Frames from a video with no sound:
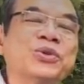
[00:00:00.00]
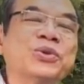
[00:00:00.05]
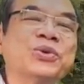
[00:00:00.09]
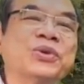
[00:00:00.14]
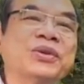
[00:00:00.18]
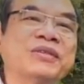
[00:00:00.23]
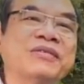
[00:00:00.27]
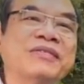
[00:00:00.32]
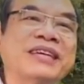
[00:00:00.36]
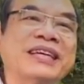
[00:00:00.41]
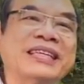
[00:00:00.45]

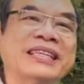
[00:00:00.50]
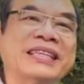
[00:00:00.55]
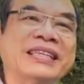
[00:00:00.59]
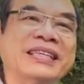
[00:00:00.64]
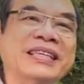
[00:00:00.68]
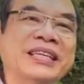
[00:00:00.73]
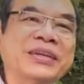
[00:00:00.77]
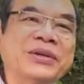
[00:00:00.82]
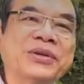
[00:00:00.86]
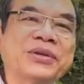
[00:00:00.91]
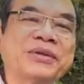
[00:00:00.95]
Rồi
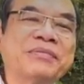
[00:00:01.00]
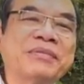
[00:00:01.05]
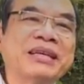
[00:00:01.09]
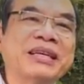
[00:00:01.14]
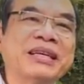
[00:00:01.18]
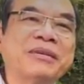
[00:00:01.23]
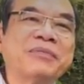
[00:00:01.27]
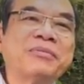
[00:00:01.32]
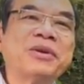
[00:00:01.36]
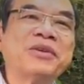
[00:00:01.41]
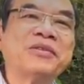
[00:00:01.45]
hít
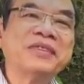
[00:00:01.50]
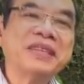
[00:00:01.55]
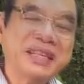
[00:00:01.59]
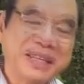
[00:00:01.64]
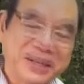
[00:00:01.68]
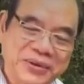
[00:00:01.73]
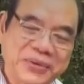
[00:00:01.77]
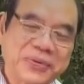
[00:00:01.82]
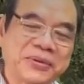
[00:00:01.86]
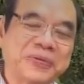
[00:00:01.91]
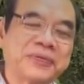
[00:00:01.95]
thở,
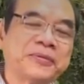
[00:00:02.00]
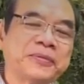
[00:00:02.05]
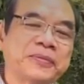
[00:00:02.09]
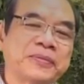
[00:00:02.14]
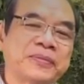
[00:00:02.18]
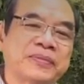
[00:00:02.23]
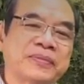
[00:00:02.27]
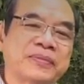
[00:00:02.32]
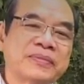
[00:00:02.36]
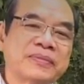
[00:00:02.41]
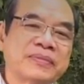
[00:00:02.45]
tập thể
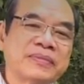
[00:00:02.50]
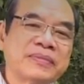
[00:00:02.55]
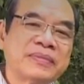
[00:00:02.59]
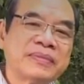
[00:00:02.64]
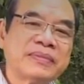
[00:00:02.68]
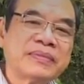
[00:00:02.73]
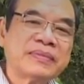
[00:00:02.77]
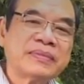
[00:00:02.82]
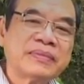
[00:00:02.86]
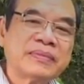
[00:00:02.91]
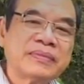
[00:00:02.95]
dục, hít
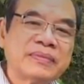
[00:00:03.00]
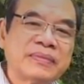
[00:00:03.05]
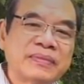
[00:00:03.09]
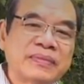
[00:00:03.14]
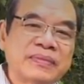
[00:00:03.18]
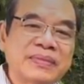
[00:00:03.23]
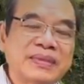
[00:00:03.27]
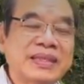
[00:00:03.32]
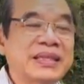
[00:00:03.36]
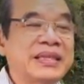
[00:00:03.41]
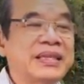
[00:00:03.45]
thở.
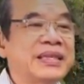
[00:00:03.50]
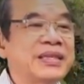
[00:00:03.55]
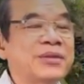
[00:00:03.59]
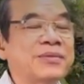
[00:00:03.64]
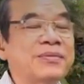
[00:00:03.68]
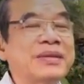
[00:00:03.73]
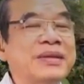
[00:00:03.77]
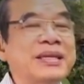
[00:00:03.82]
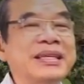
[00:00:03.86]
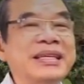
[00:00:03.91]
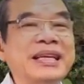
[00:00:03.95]

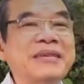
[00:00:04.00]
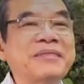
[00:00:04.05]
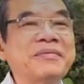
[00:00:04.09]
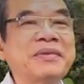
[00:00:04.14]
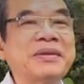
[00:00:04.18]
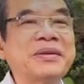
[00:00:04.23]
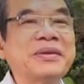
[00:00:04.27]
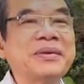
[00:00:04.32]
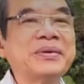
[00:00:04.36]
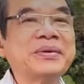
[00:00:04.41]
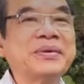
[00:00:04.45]
Rồi
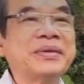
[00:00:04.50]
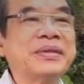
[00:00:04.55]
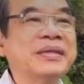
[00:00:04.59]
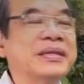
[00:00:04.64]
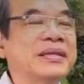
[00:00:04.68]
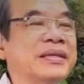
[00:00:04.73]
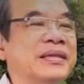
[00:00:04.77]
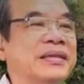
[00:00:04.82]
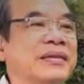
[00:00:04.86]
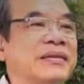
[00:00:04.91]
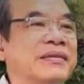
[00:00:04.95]
ăn uống
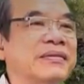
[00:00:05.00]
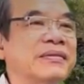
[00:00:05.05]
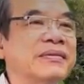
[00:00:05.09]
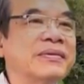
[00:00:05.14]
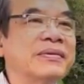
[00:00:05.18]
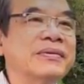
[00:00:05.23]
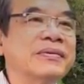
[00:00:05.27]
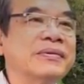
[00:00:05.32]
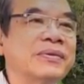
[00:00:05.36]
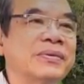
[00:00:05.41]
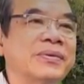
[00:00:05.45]
cho nó đầy
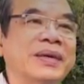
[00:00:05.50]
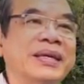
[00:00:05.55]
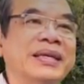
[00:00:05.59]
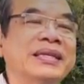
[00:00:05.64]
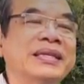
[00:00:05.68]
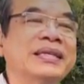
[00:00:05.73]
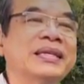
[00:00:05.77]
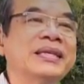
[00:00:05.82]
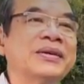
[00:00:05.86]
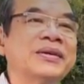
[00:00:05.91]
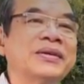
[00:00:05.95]
đủ,
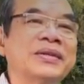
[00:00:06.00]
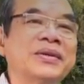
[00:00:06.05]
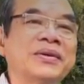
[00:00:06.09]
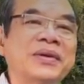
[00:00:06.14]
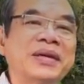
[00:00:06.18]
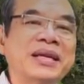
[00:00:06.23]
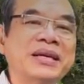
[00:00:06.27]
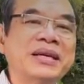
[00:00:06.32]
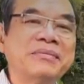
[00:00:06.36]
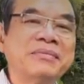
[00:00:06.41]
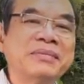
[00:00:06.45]
nghỉ ngơi,
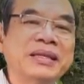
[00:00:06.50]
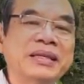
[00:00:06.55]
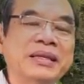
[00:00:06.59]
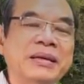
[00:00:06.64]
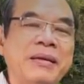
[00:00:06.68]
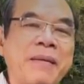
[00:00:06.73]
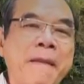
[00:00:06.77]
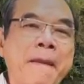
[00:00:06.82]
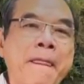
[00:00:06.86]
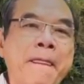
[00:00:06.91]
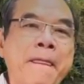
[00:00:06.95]
tinh
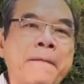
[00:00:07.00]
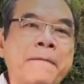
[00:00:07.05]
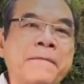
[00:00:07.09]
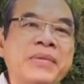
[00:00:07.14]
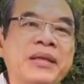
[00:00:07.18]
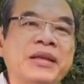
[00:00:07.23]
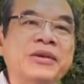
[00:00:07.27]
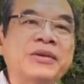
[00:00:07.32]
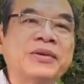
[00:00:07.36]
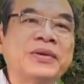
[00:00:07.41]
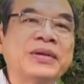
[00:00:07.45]
thần thư giãn.